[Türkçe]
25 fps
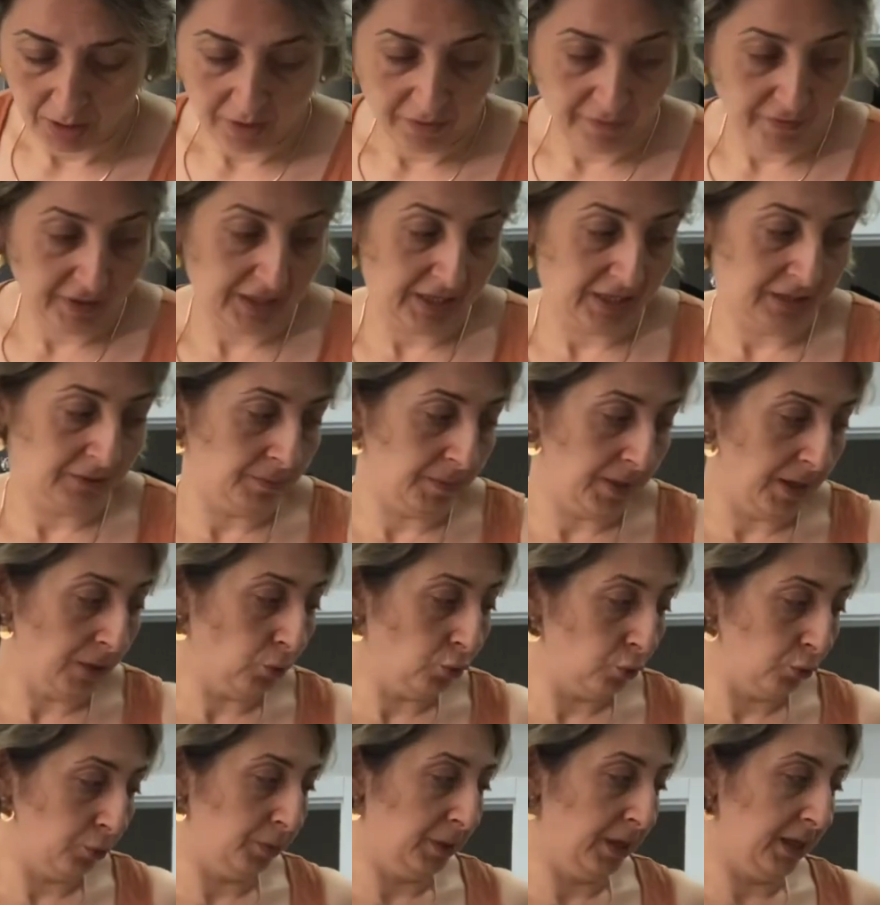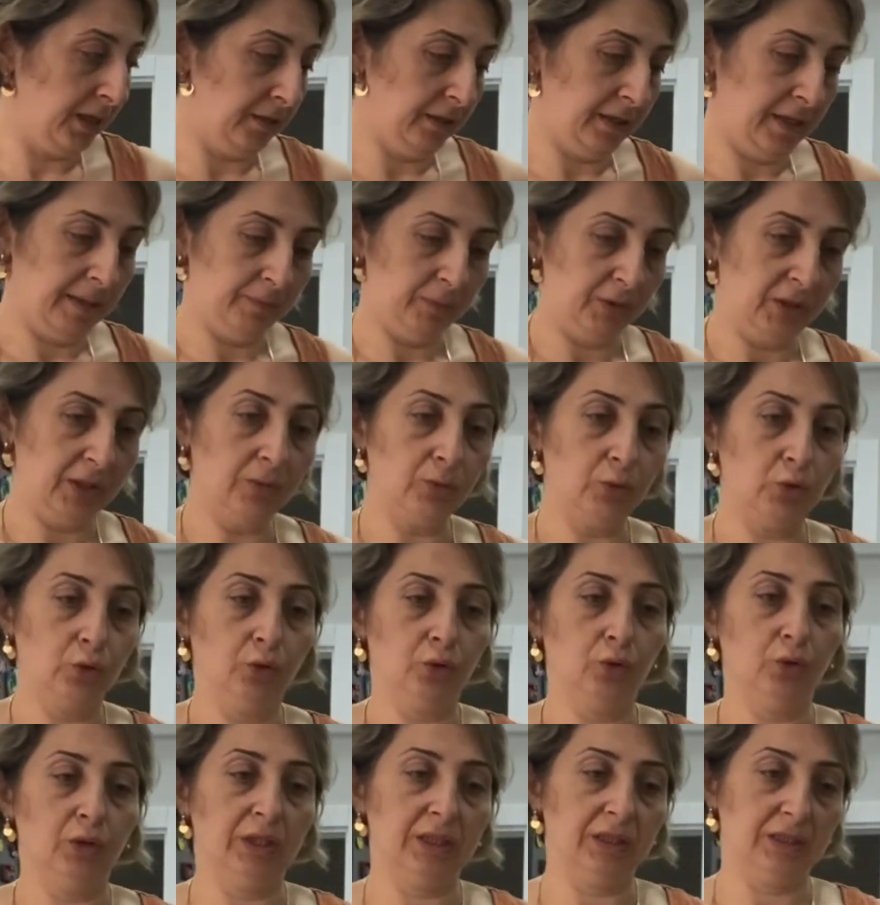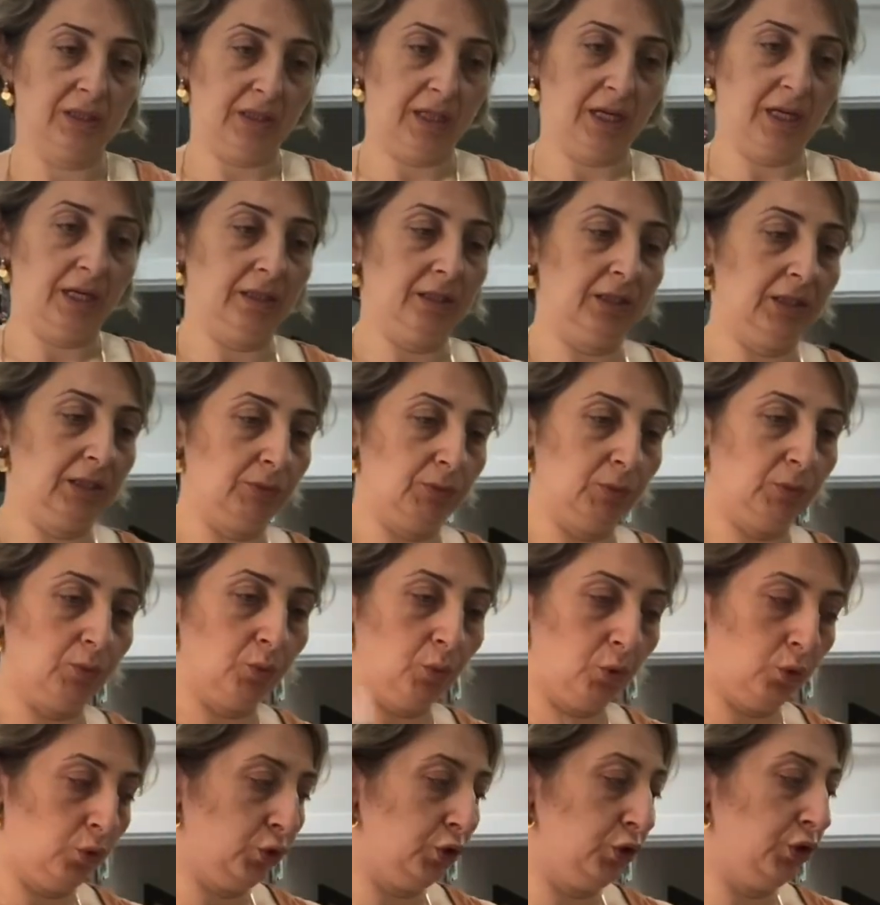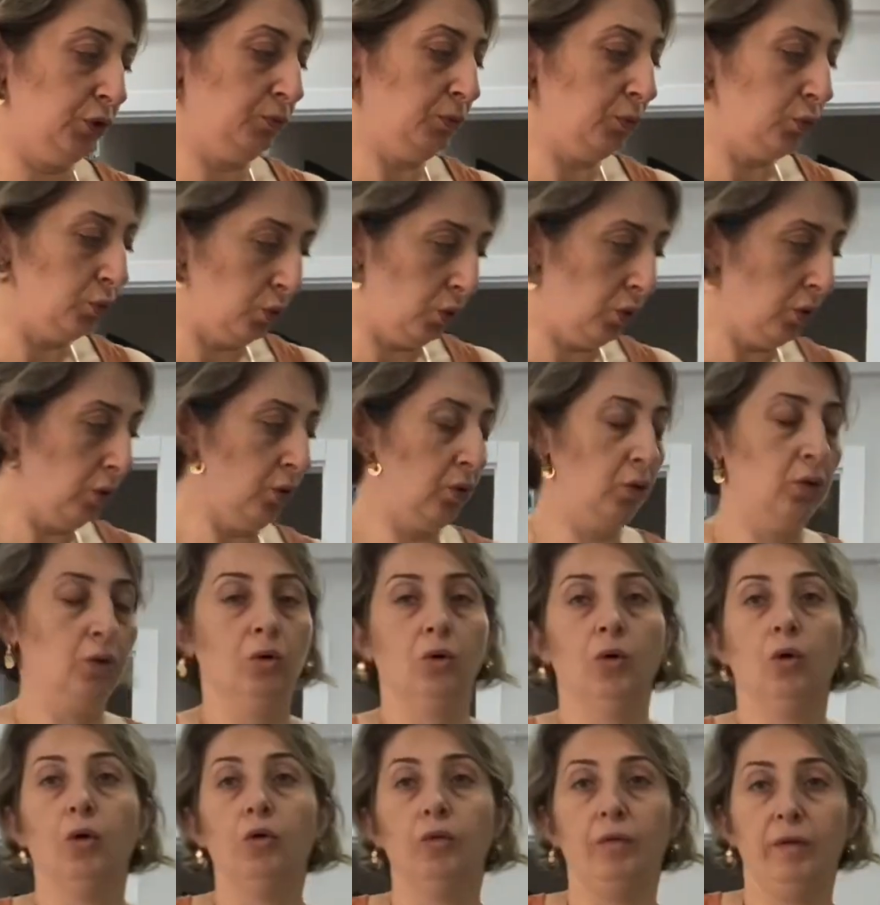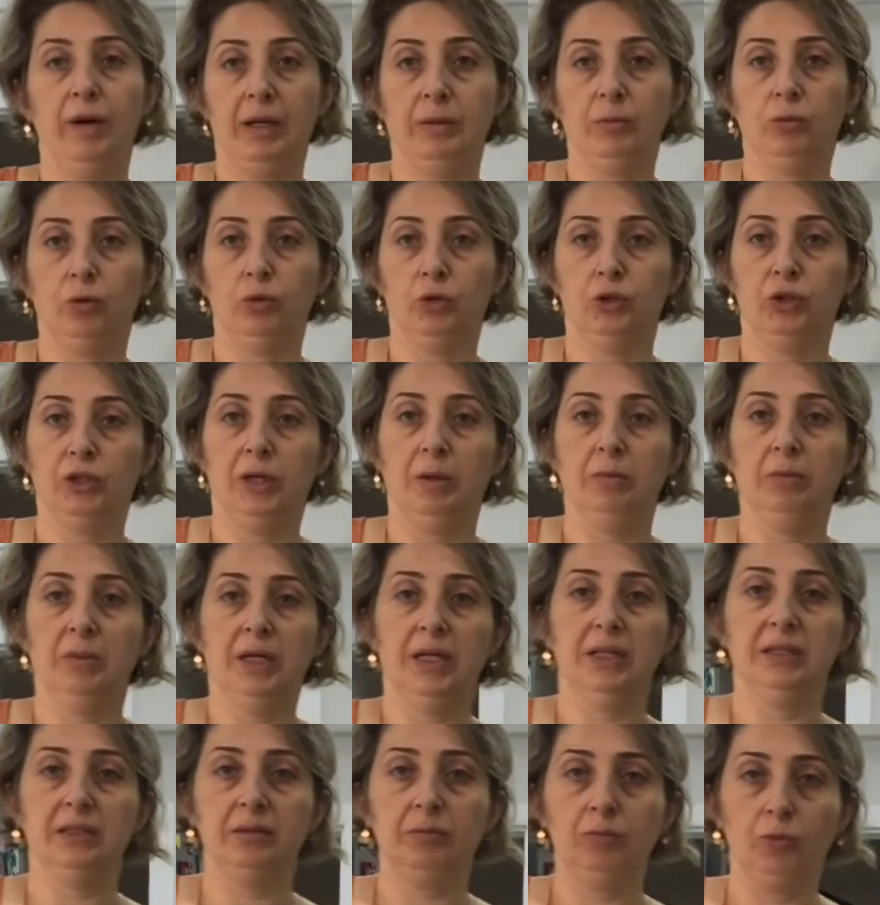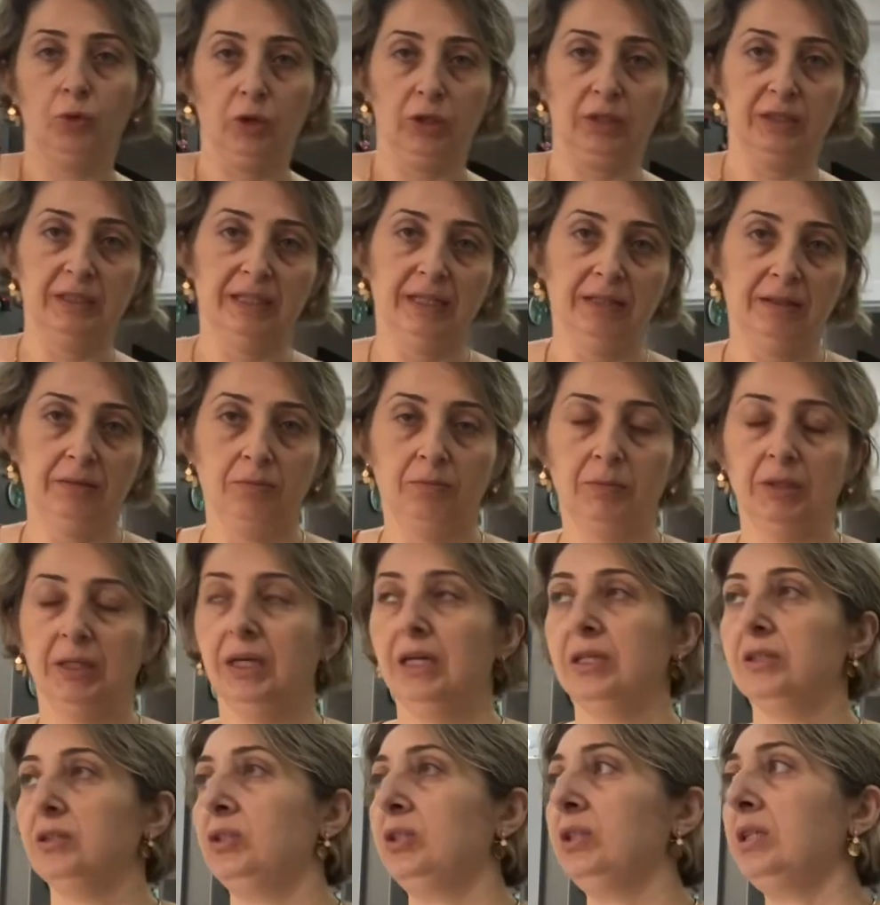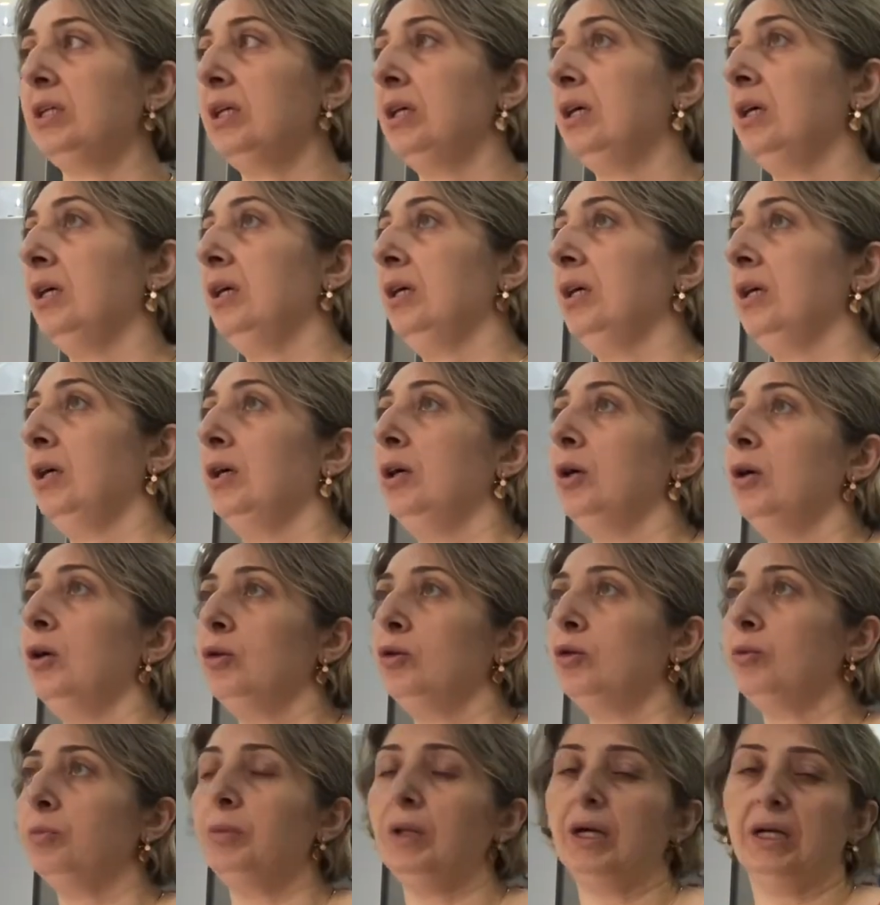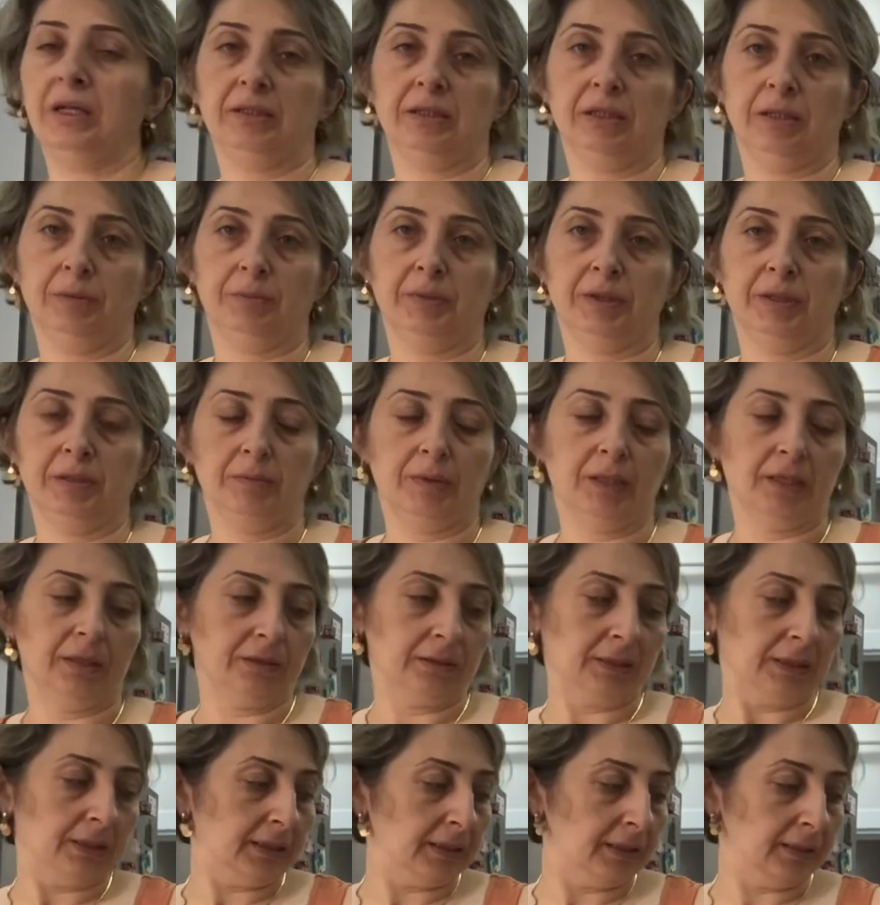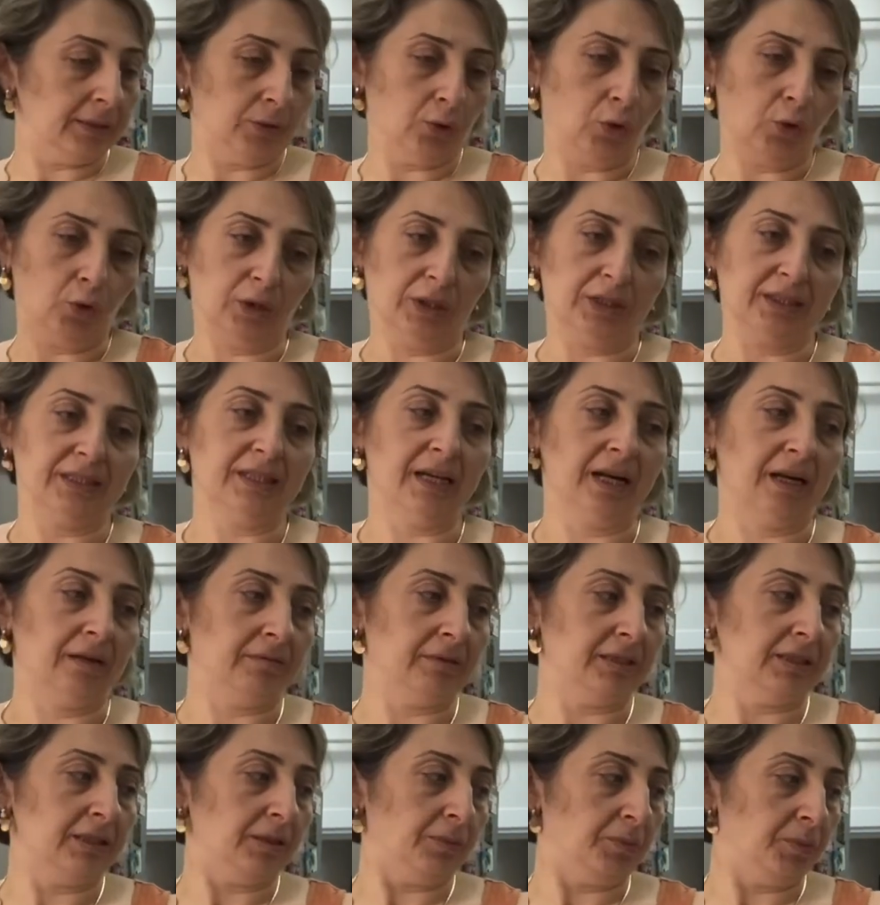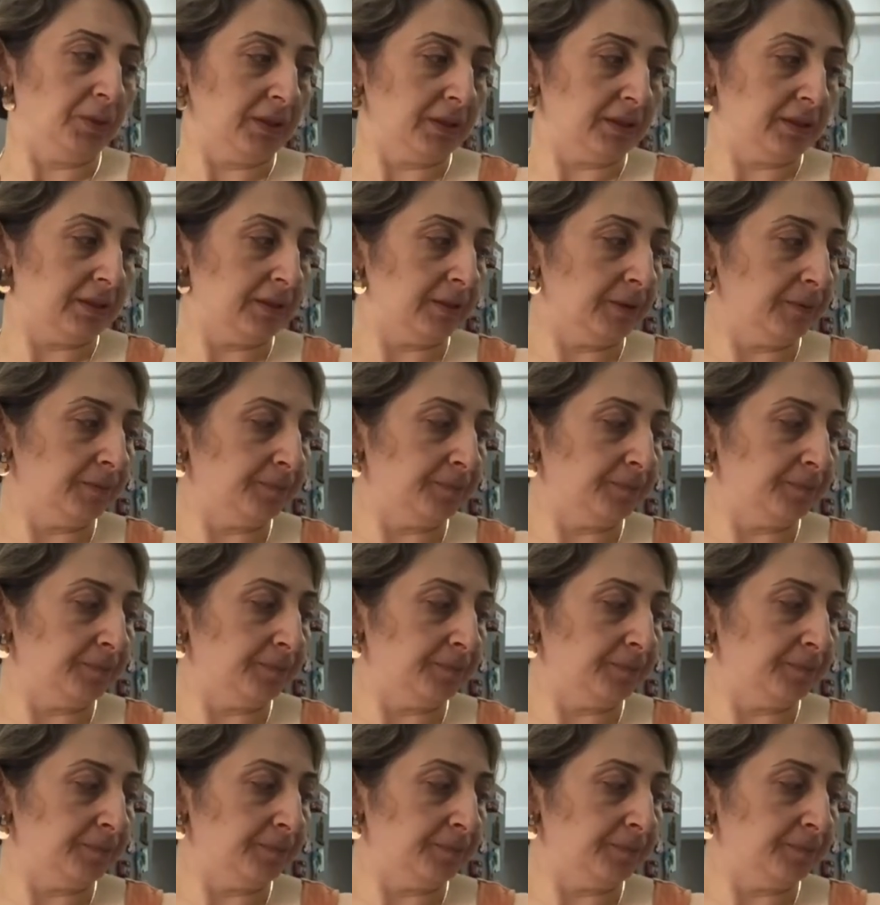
Fakat ben kuplarda yapacağım. Çünkü kız kardeşimin borcamı yok. Oval borcam lazım. Böyle derin birazcık. Kuplarda yaparım artık. Öyle servis yaparız.